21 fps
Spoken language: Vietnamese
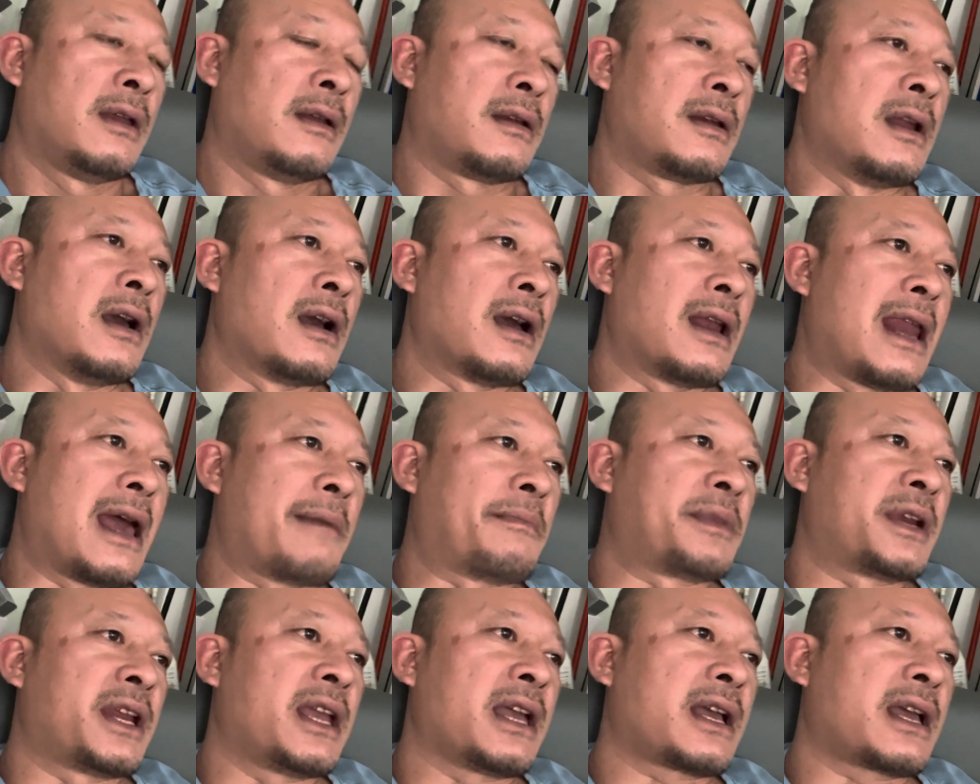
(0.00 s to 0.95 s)
đừng có
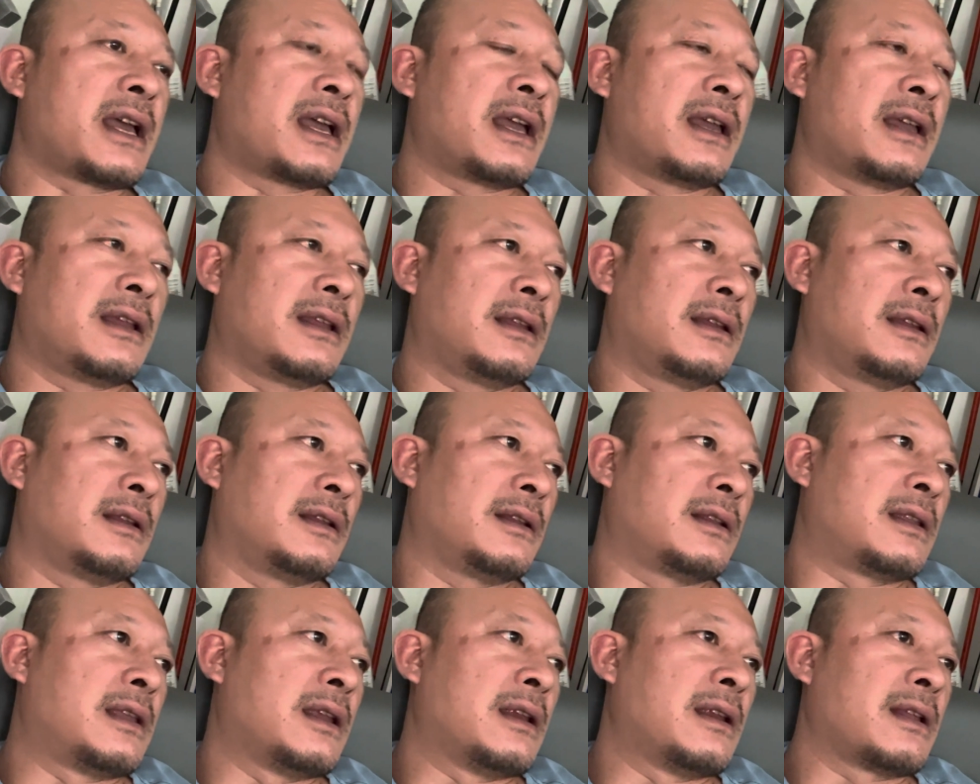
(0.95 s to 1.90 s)
làm riết á
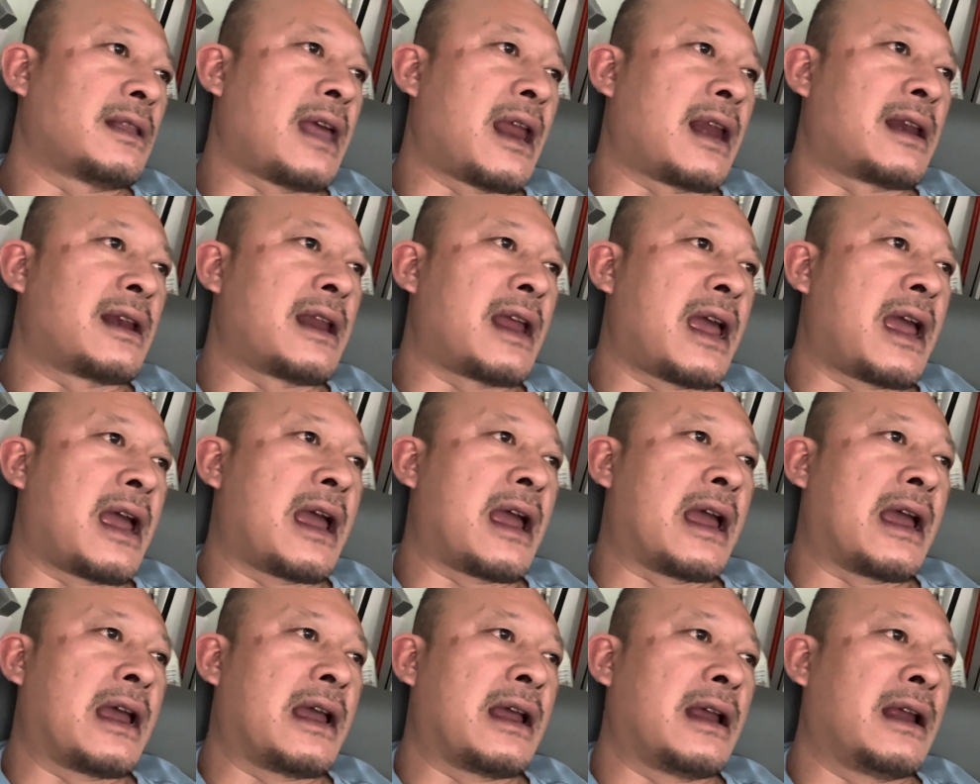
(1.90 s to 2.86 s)
thì nó thành
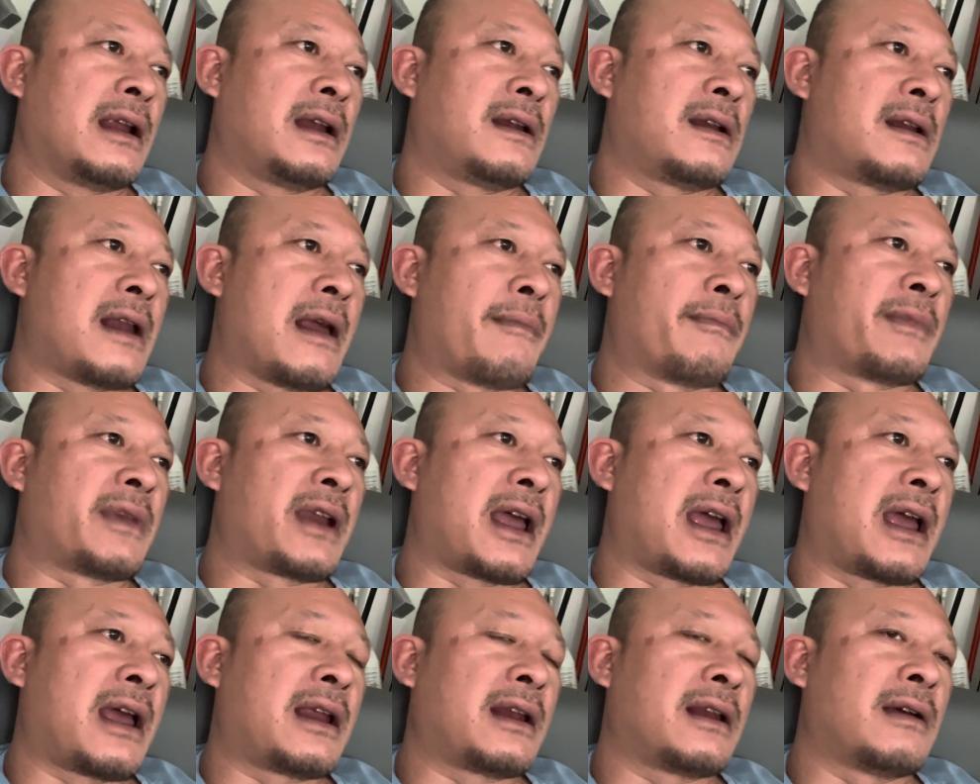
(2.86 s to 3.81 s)
ra nó đâm
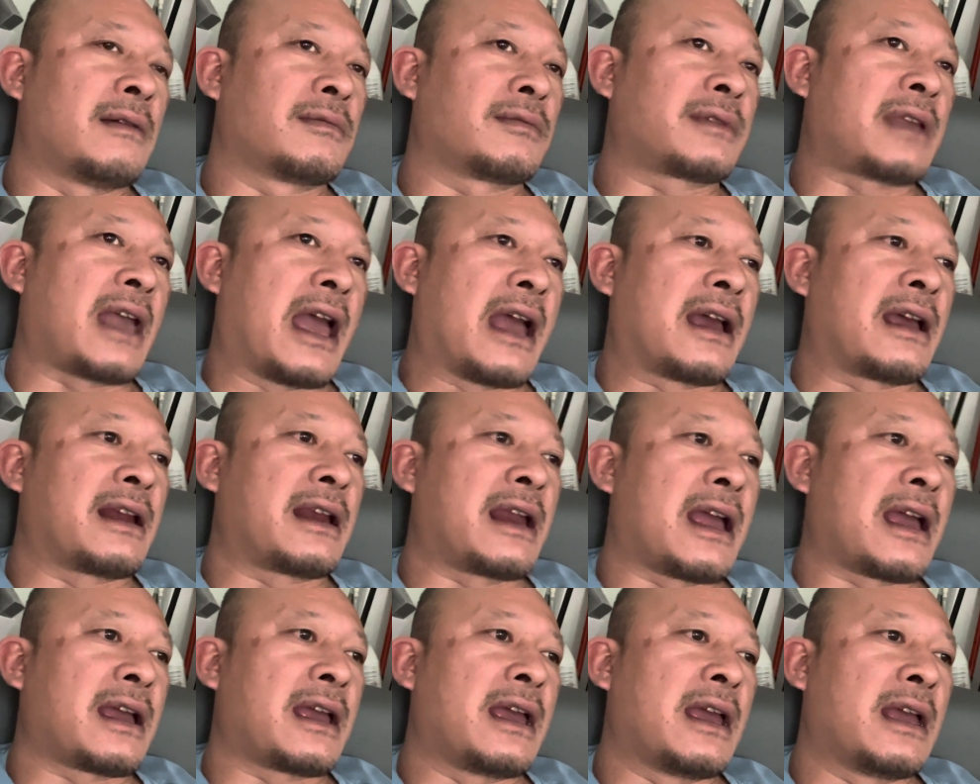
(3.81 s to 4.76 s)
ra nó không chẳng
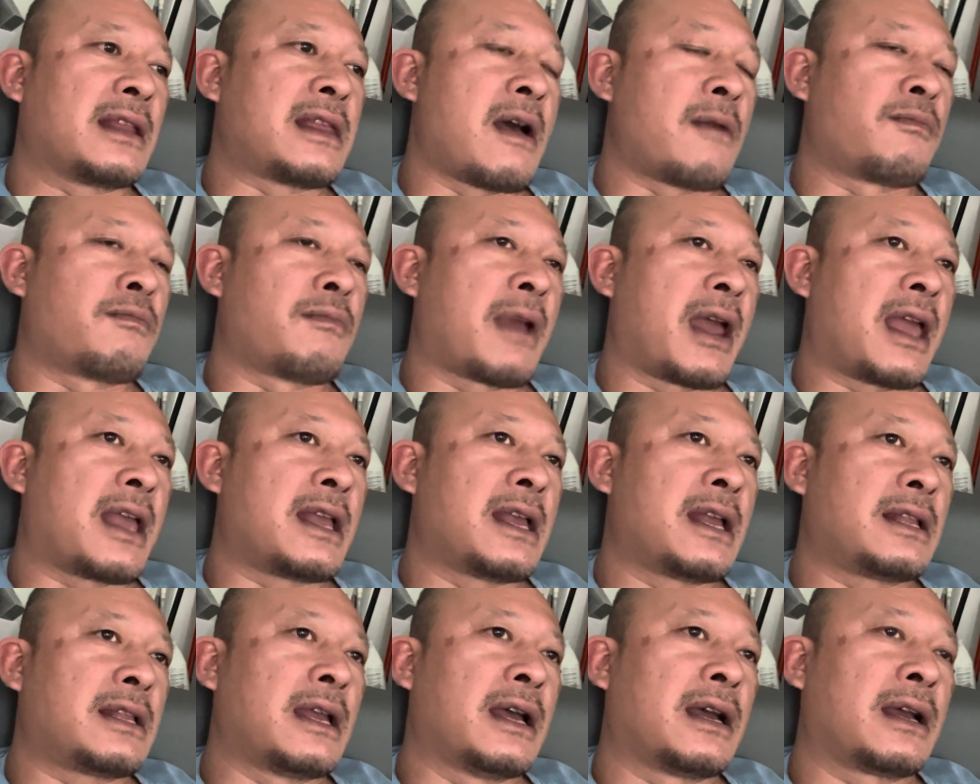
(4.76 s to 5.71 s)
ra cái hệ thống mẹ
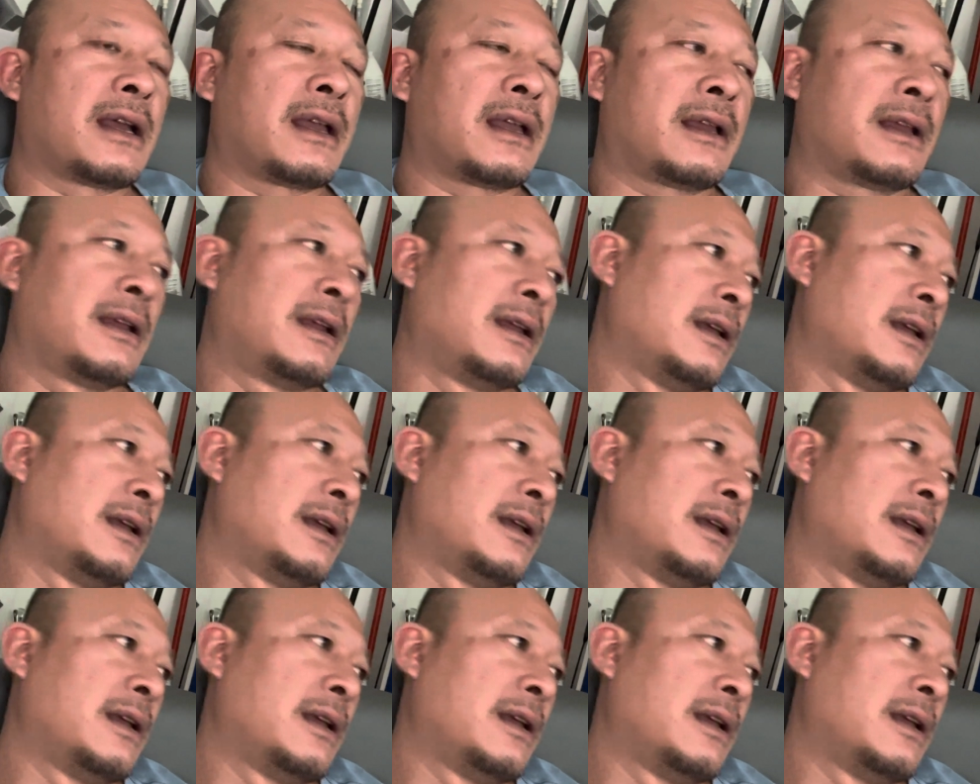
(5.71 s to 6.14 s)
hết trơn á